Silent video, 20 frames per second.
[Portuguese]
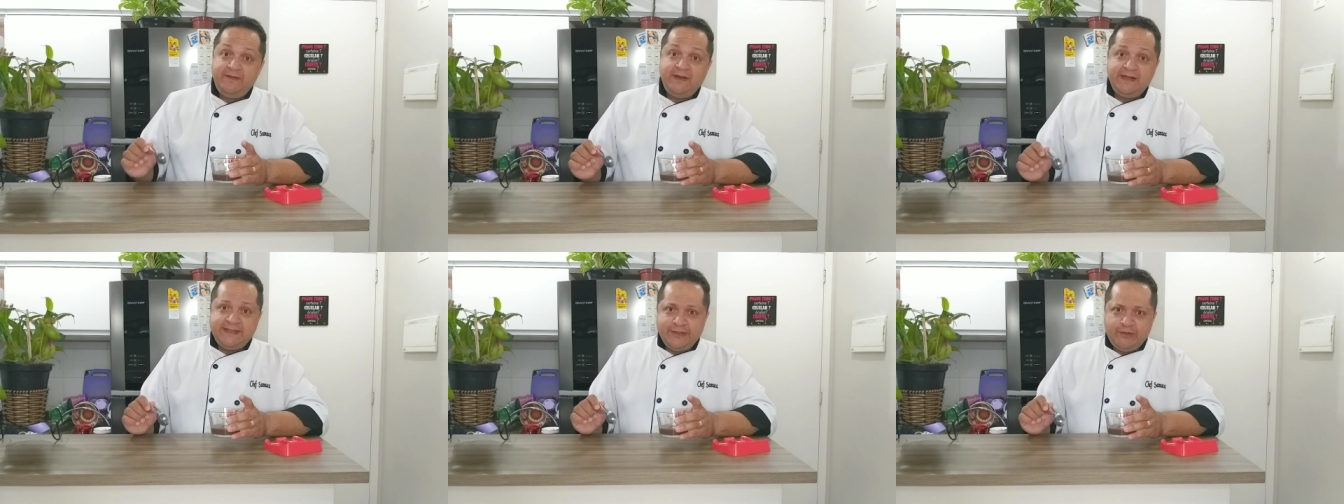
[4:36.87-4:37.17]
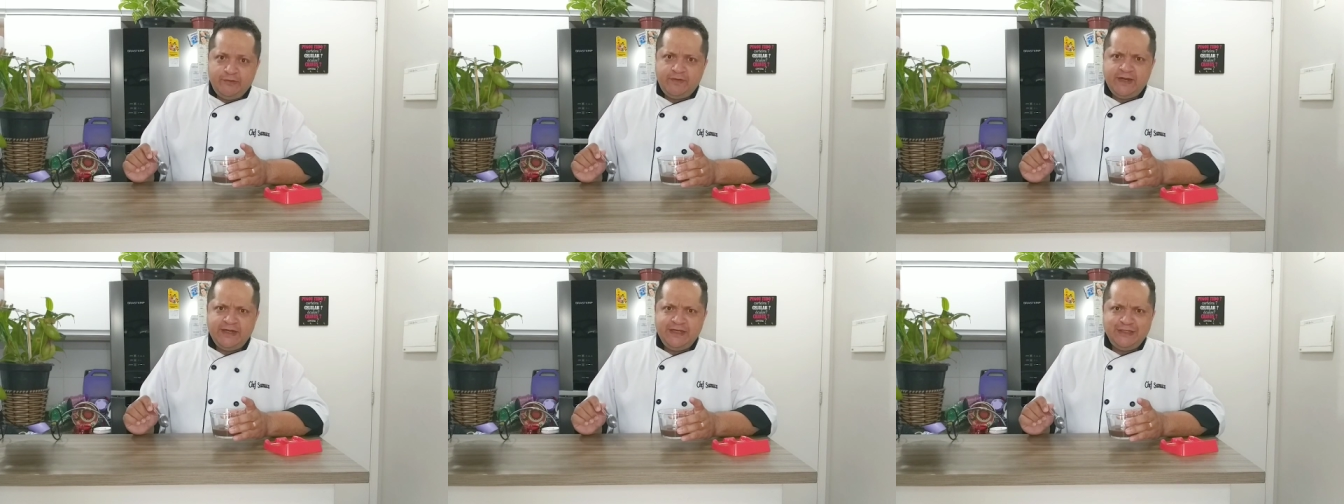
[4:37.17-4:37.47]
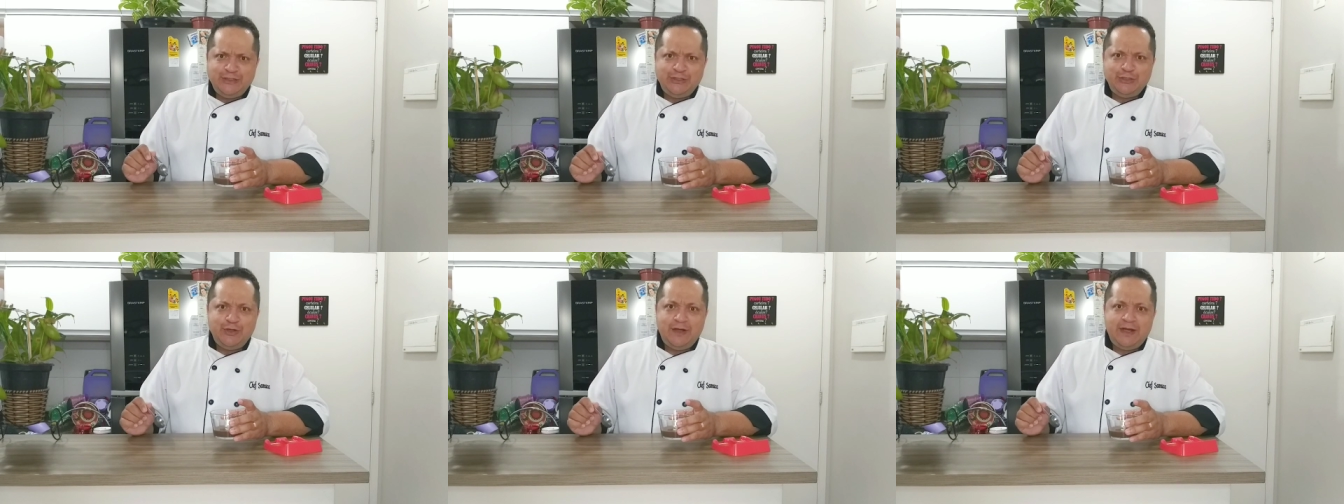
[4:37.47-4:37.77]
versão
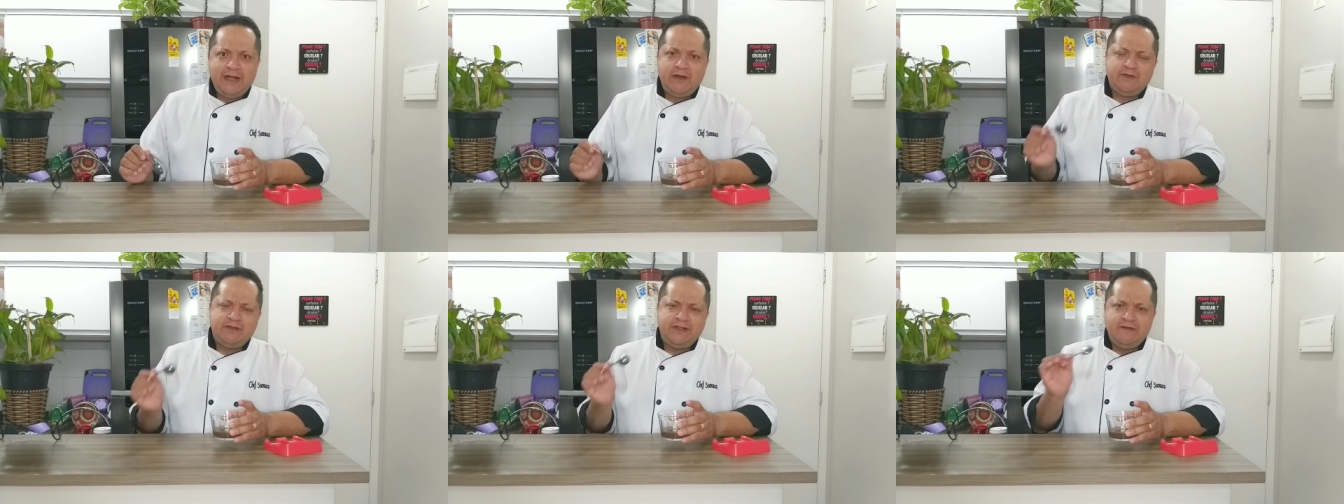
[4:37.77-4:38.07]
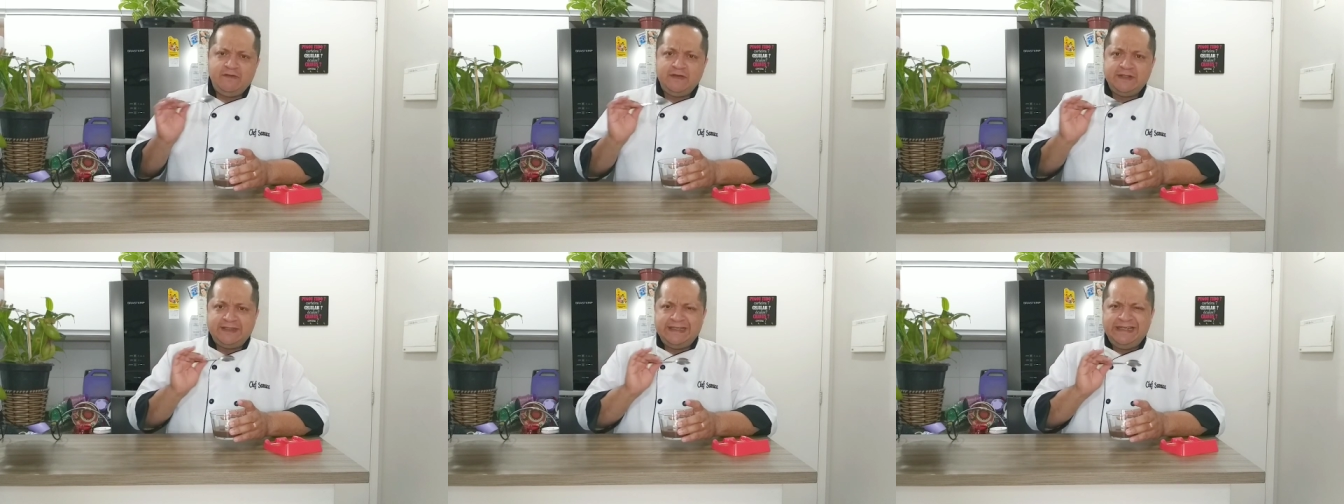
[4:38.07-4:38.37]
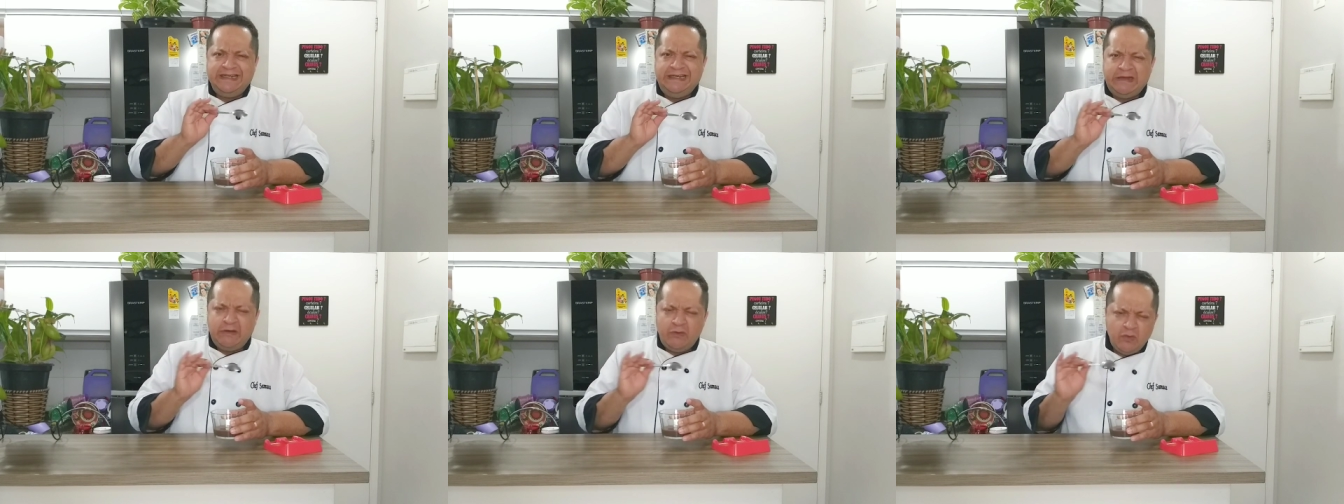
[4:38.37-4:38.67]
tradicional se você
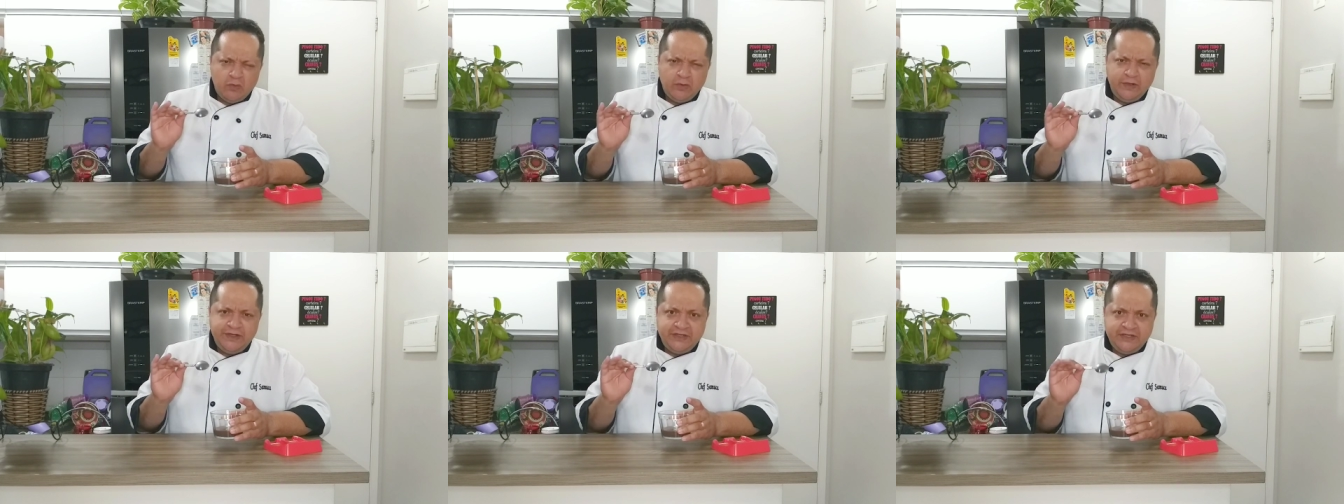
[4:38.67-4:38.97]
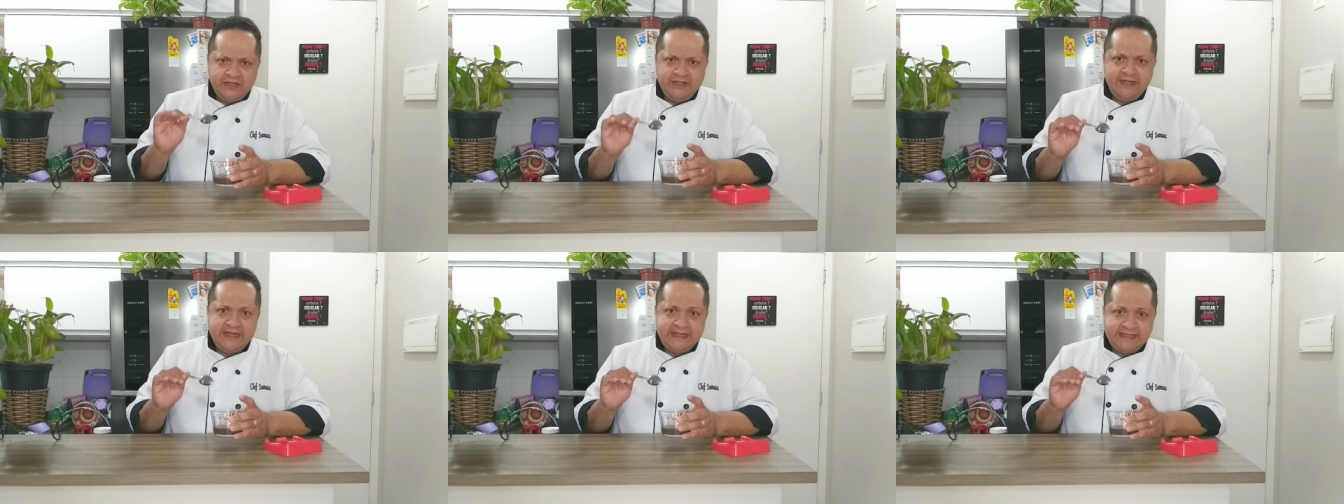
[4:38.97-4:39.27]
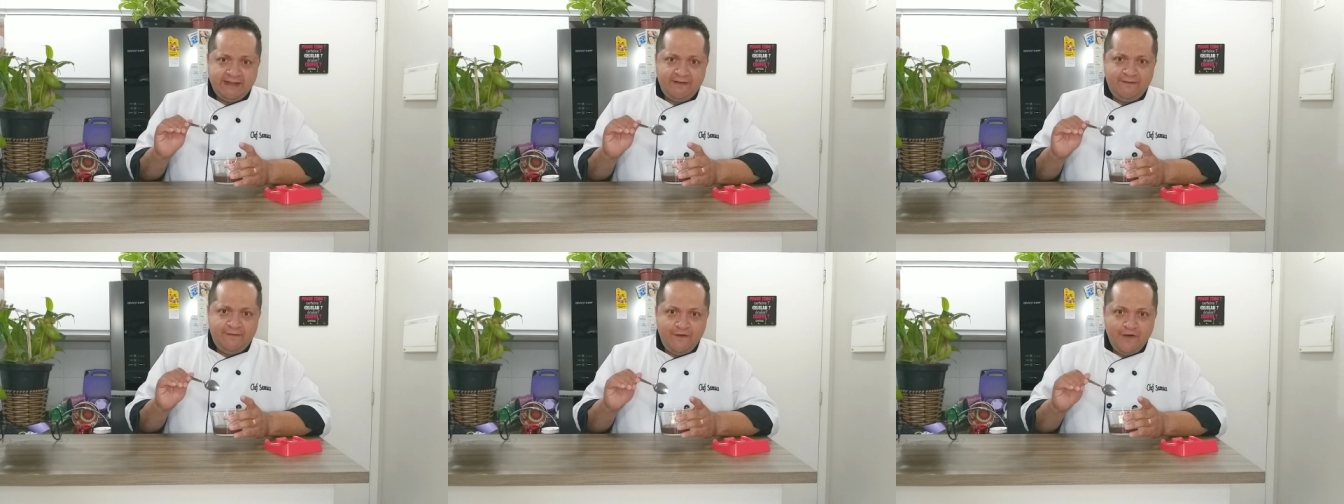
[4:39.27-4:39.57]
não curtir
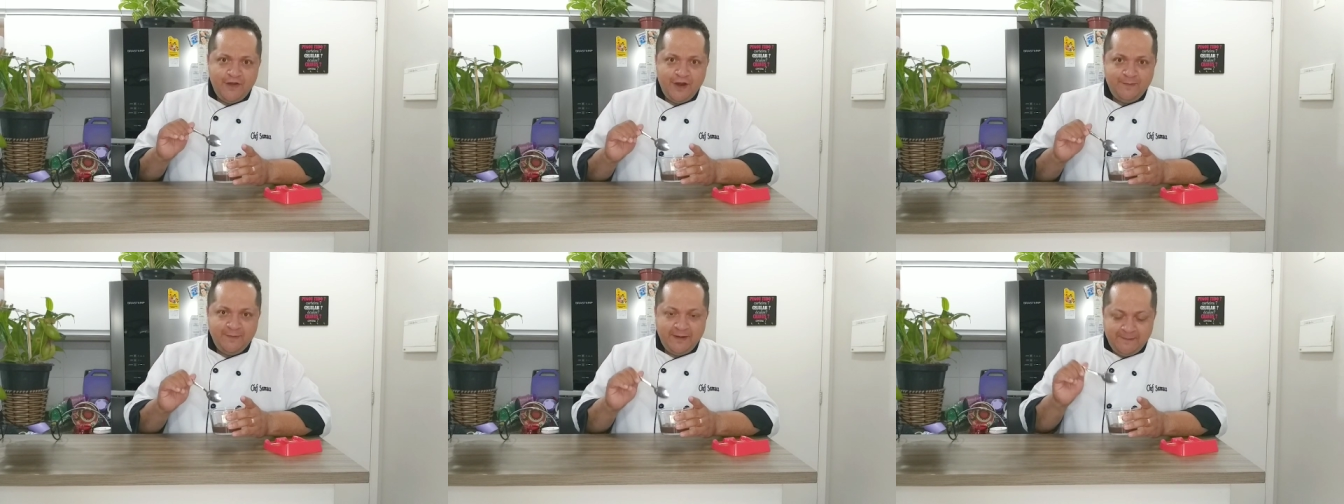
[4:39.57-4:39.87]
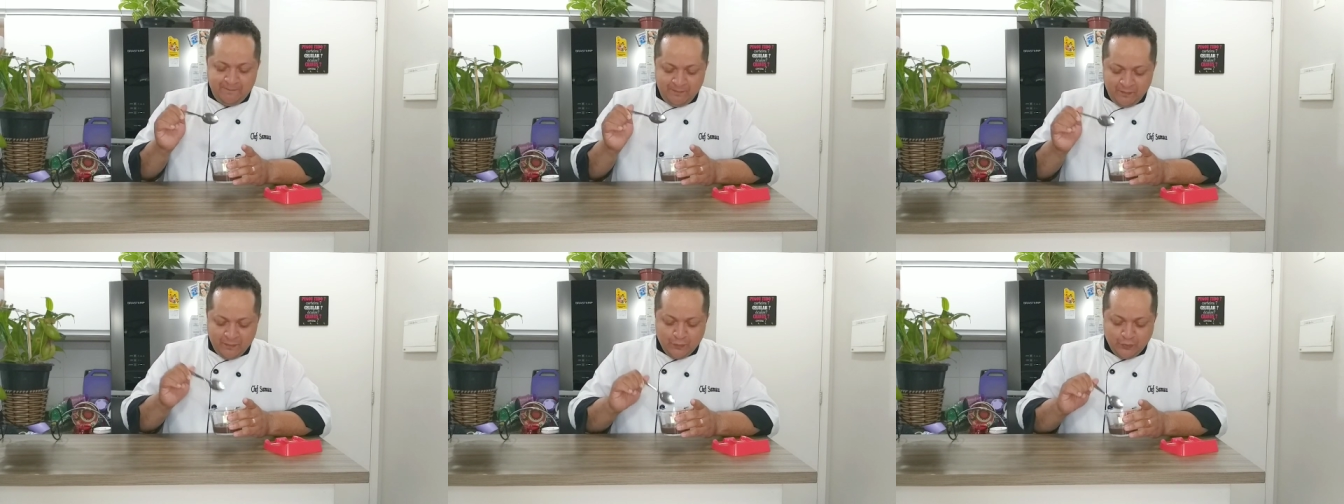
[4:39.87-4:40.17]
dessa forma,